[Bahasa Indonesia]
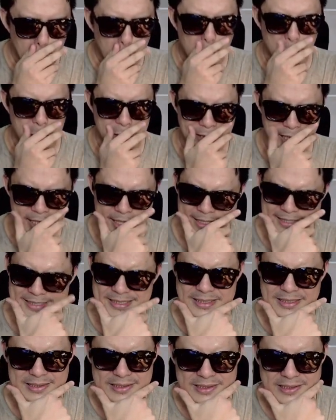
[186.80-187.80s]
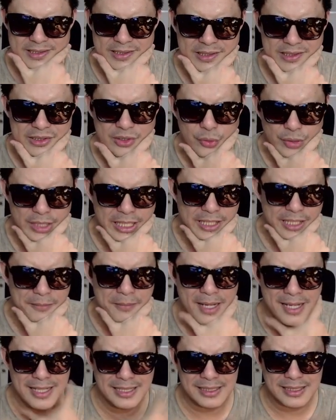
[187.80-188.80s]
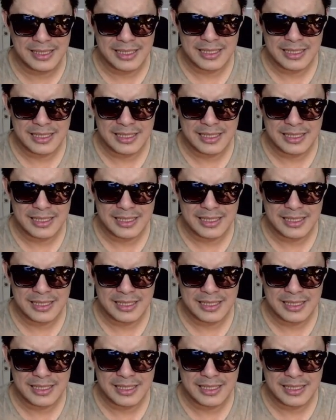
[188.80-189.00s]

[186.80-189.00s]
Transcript: Oh nice. Tone enak banget.